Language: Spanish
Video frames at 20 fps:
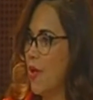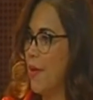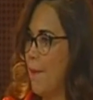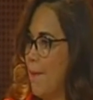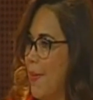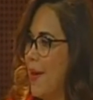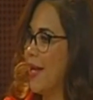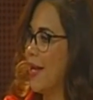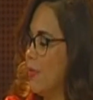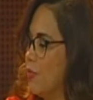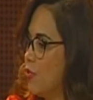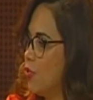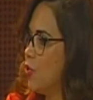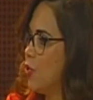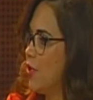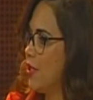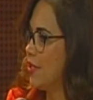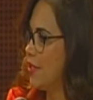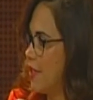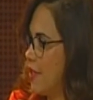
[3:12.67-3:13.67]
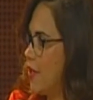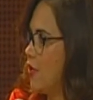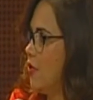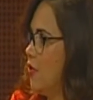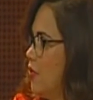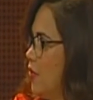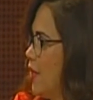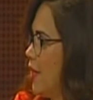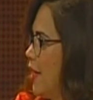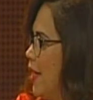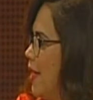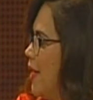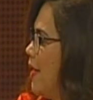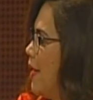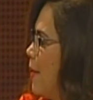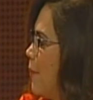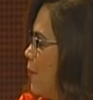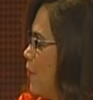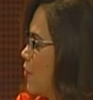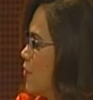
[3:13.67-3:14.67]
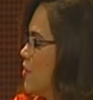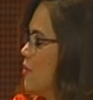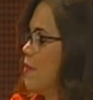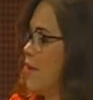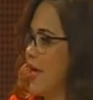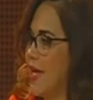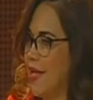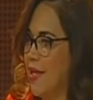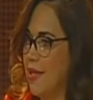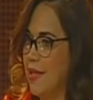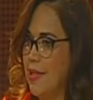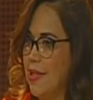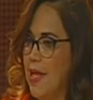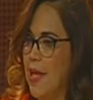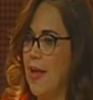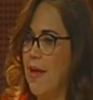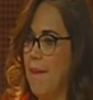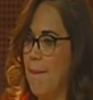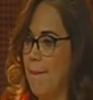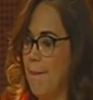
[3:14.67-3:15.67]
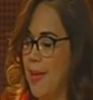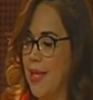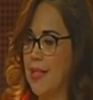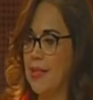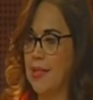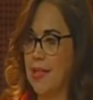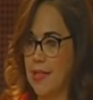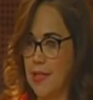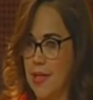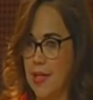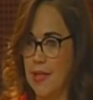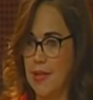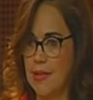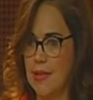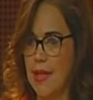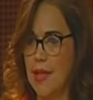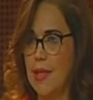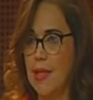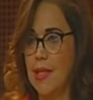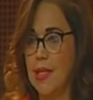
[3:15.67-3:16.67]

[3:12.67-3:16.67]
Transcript: para el mundo entero, en la próxima Agenda 2030.